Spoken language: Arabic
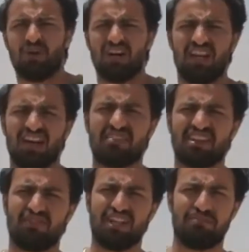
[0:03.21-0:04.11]
على
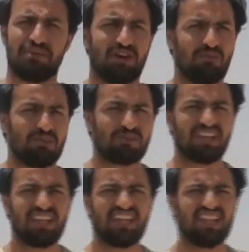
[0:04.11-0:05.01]
أشرف الأنبياء
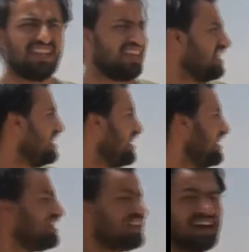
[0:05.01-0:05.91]
والمرسلين ها هي